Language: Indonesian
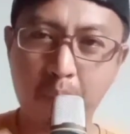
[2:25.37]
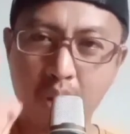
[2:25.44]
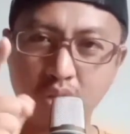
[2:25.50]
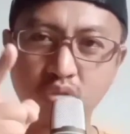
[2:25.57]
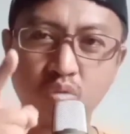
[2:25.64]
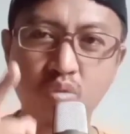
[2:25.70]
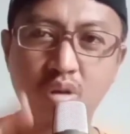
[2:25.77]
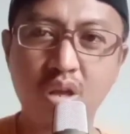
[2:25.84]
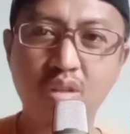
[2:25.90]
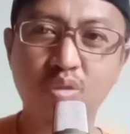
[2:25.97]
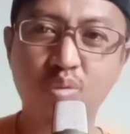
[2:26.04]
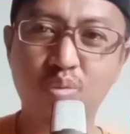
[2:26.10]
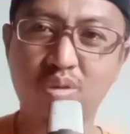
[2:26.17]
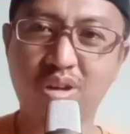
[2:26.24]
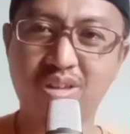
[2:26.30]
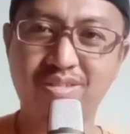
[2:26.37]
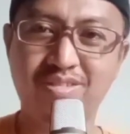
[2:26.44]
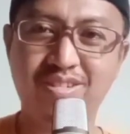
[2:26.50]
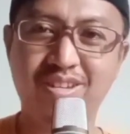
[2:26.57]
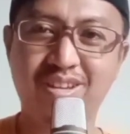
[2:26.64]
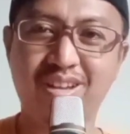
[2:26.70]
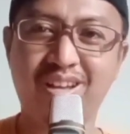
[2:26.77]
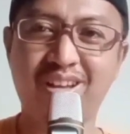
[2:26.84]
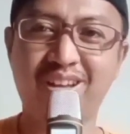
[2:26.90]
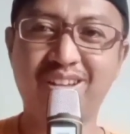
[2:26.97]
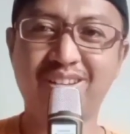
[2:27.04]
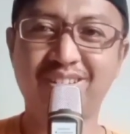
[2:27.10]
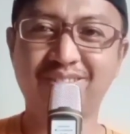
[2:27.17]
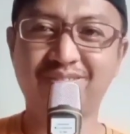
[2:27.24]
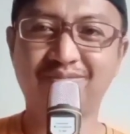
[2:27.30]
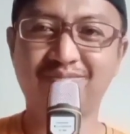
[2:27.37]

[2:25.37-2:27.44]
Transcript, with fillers: pasukan Tugajah.